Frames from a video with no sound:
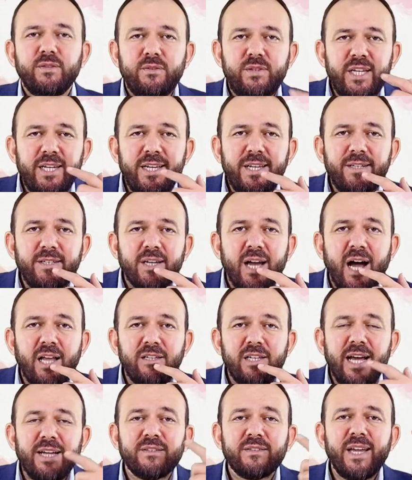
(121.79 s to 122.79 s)
Dilin
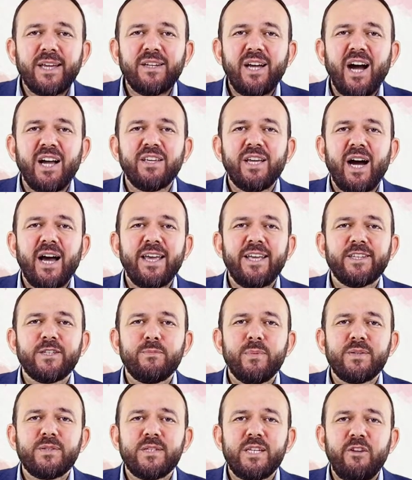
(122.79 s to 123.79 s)
Allah'tan haya
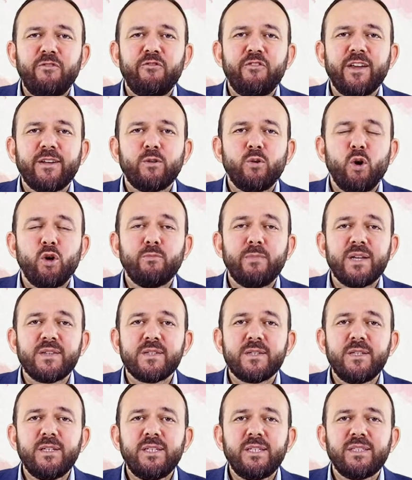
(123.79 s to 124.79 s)
etmesi, iffetli
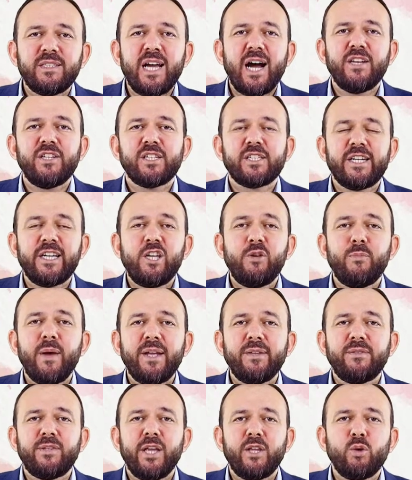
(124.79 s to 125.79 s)
olması yani
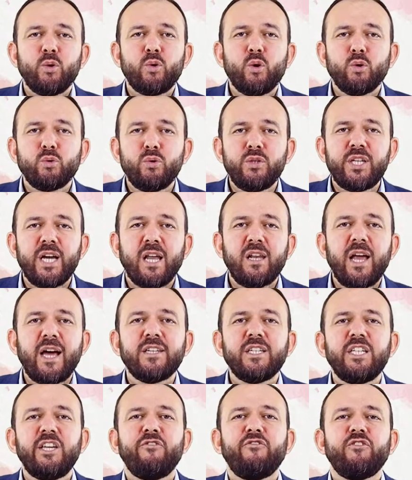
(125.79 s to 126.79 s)
gıybet, dedikodu,
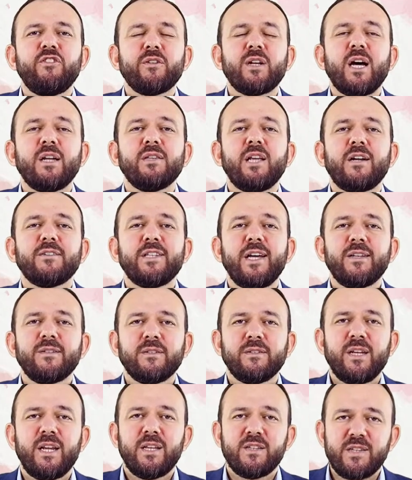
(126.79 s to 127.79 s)
yalan,
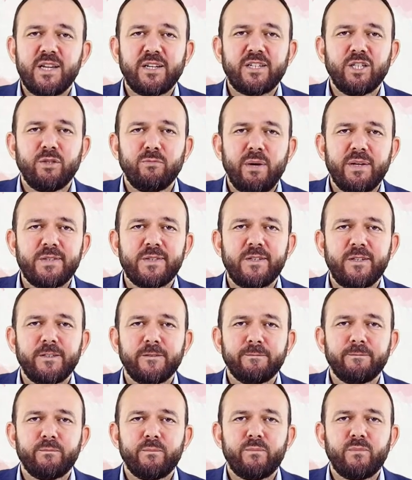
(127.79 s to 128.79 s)
iftiralardan sakınması.
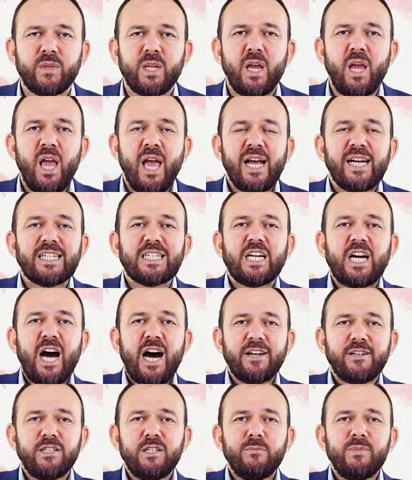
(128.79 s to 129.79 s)

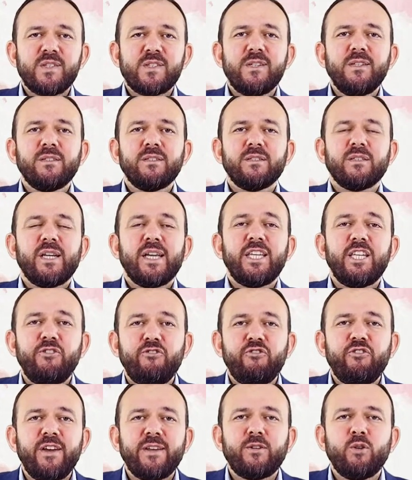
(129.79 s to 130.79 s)
Karnımızın
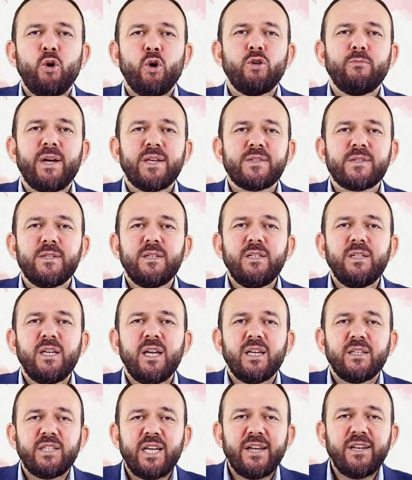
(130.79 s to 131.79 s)
iffetli olması
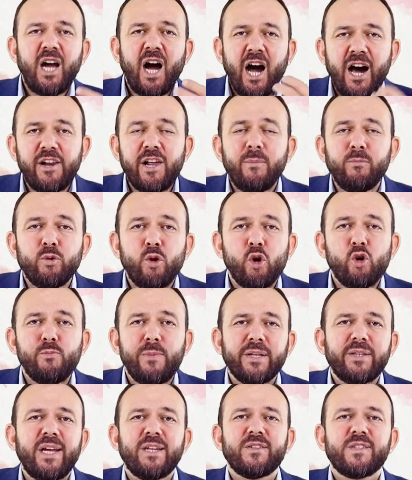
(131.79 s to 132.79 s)
yani haram
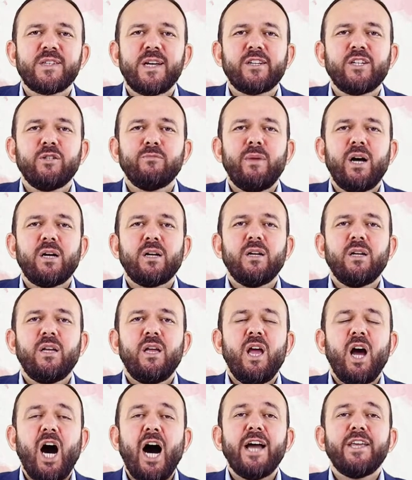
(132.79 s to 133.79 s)
lokmadan sakınmak.
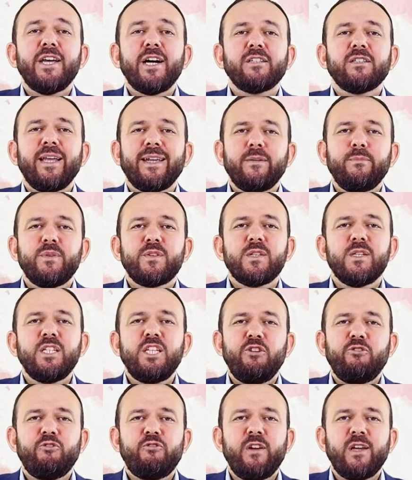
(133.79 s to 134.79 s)
Ayaklarımızın
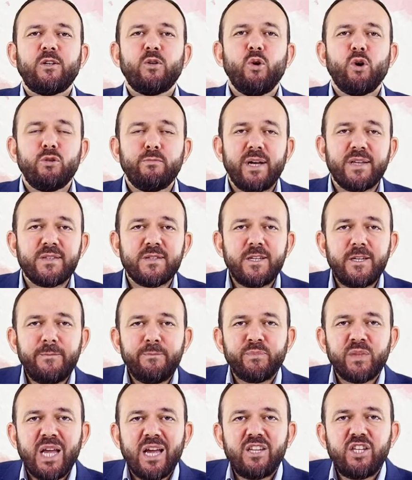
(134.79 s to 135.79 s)
iffetli
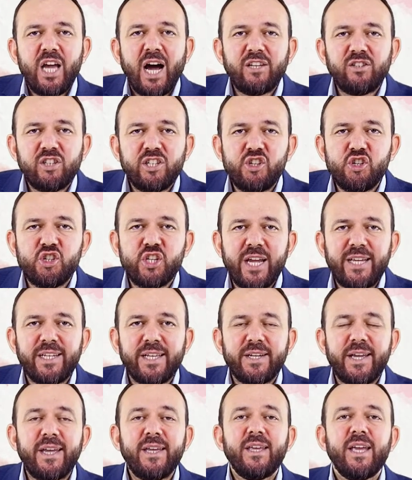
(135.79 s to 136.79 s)
olması yanlış
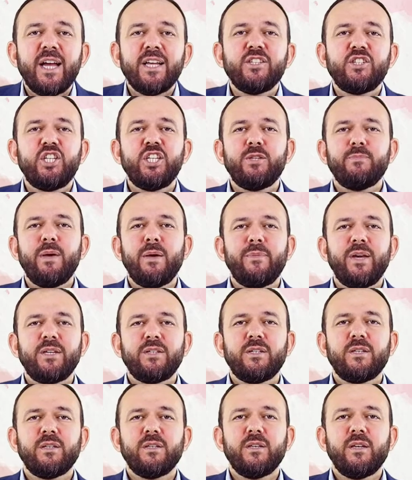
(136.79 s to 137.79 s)
şeylere
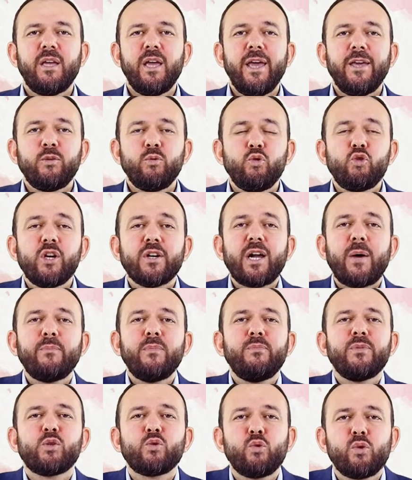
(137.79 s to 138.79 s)
gitmemek. Yüce
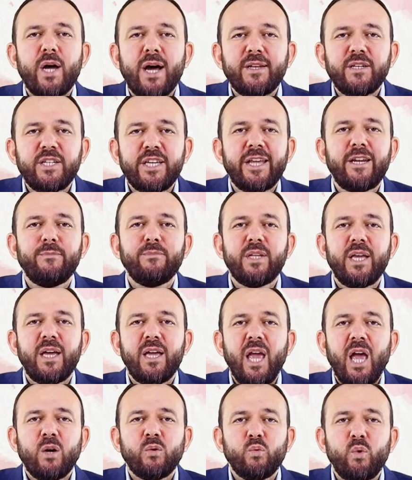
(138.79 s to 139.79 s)
Rabbimiz Kur'an-ı
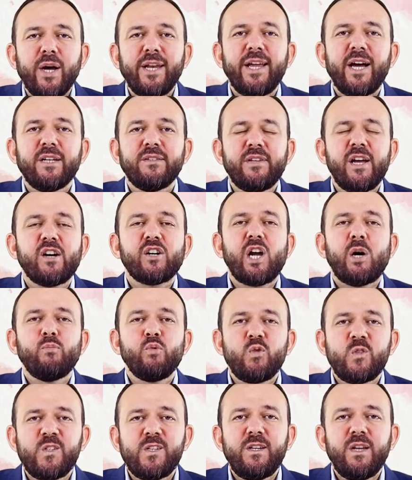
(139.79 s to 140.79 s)
Kerim'de وَلَا
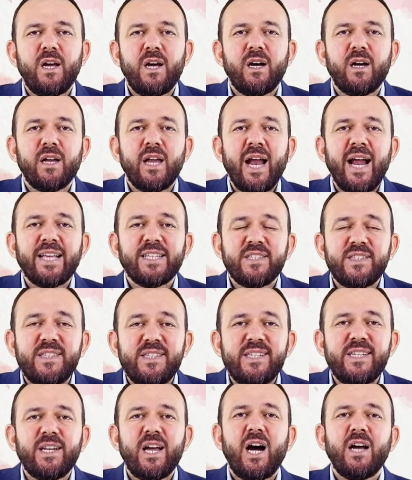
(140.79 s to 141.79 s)
تَقْرَبُ zina
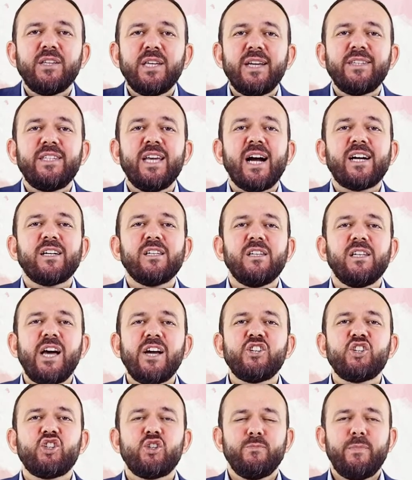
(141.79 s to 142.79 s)
Zinaya
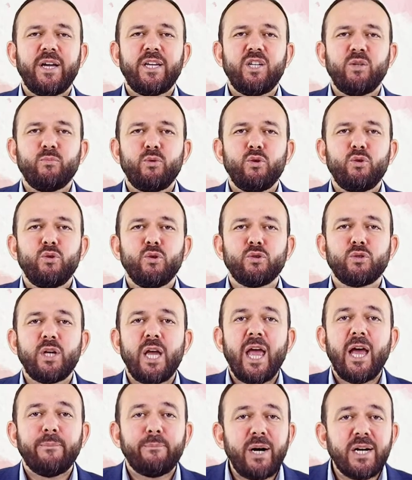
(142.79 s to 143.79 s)
yaklaşmayın buyuruyor.
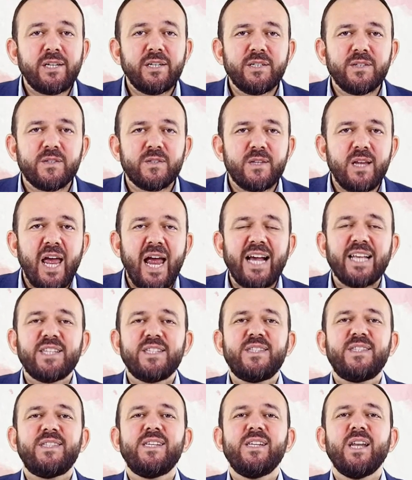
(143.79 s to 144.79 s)
Bakınız
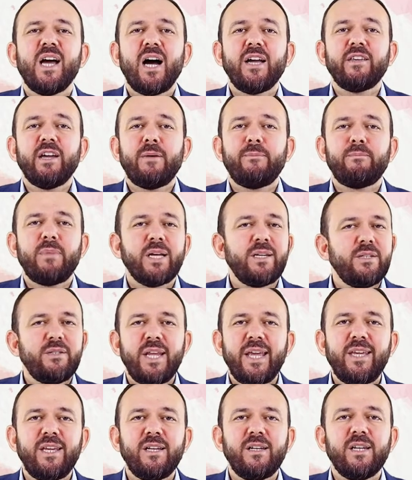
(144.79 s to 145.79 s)
zina yapmayın
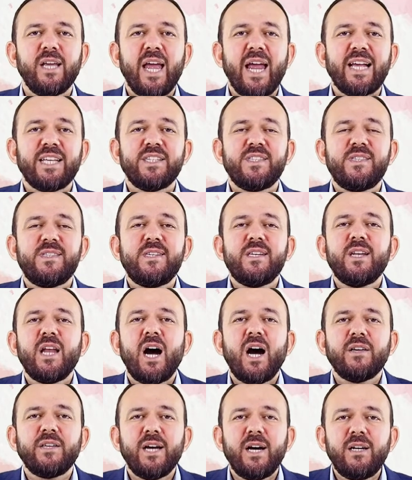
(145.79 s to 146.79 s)
değil,
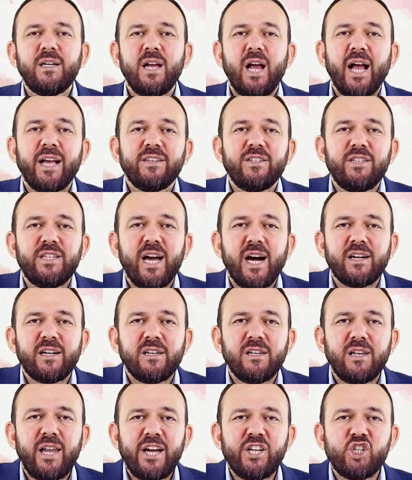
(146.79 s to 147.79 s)
zinaya
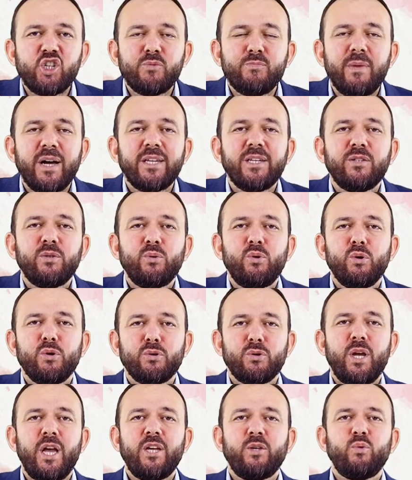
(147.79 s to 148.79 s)
yaklaşmayın diyor
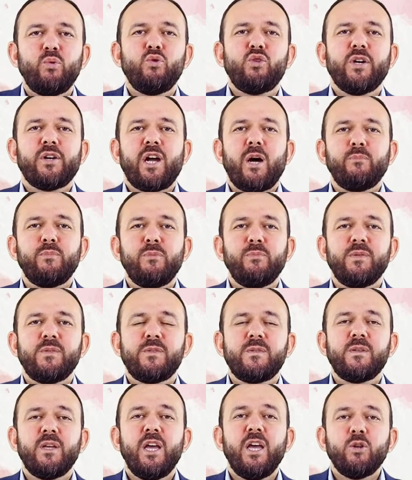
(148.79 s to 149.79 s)
Yüce
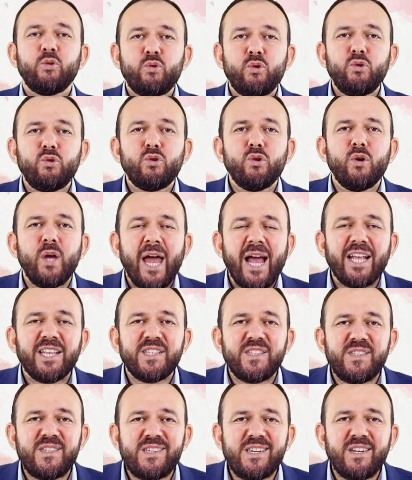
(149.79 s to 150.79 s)
Rabbimiz. Çünkü
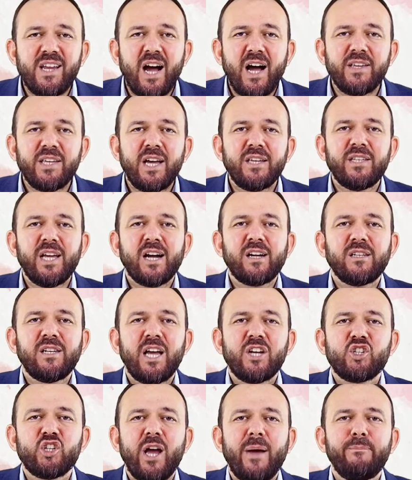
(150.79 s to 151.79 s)
zinaya
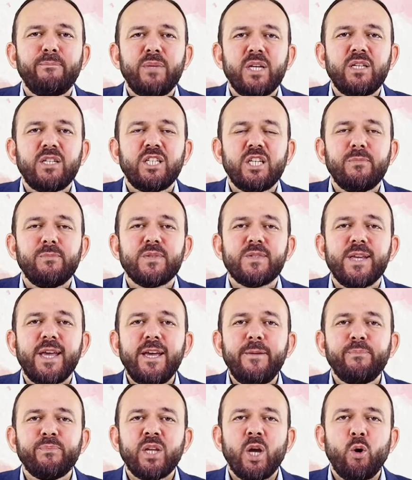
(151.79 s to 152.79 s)
yaklaşan bir
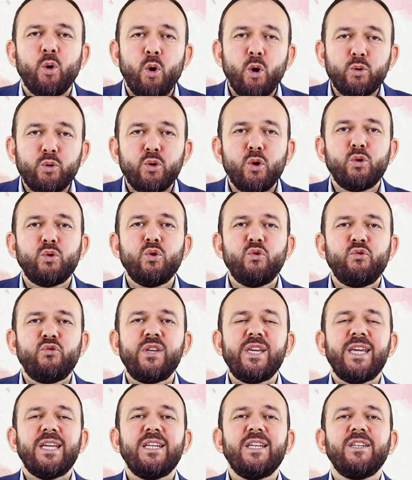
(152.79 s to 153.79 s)
kimse o kötü
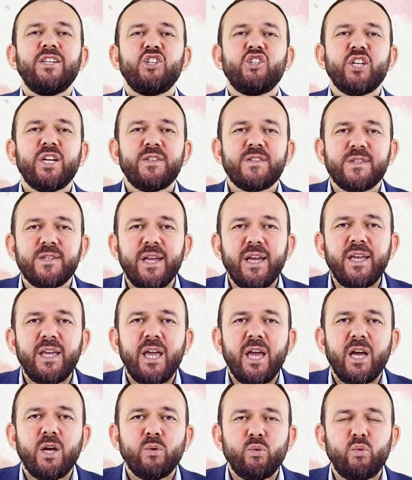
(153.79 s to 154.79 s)
fiilin içerisine
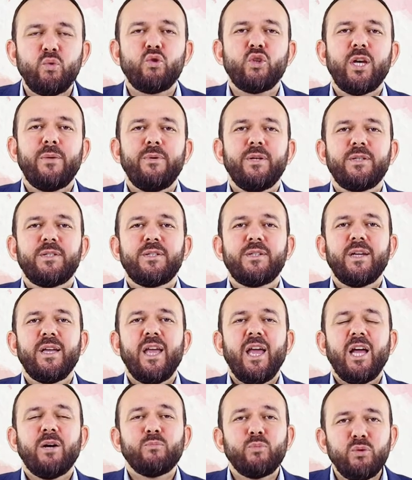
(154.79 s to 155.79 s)
düşebilir.
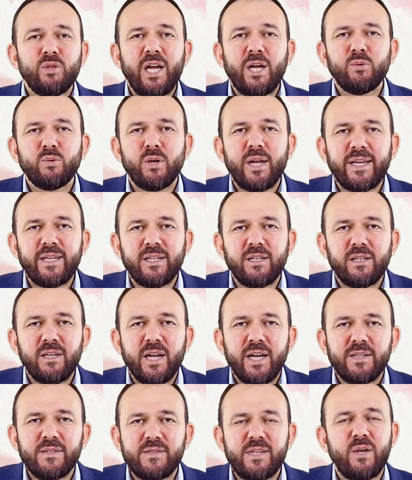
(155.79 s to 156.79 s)
Bundan dolayı
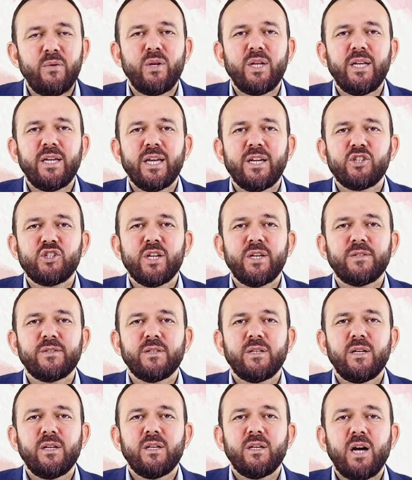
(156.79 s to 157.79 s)
sevgili
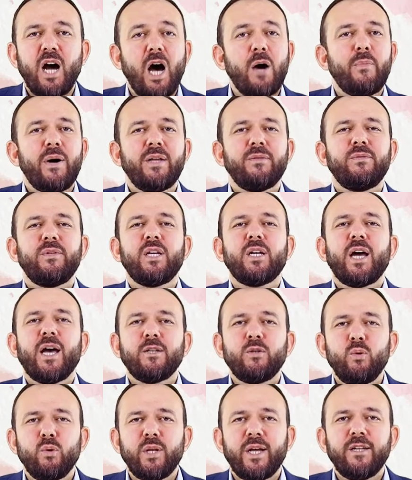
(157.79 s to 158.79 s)
gençler aman
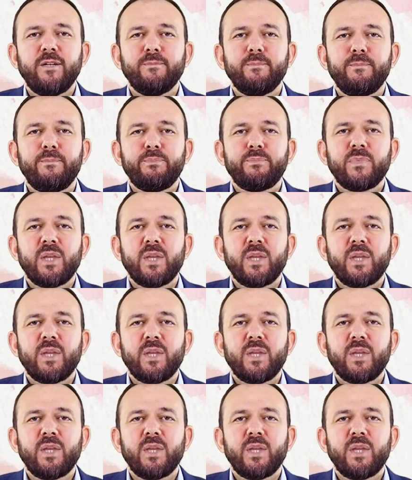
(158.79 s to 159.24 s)
dikkatli olalım.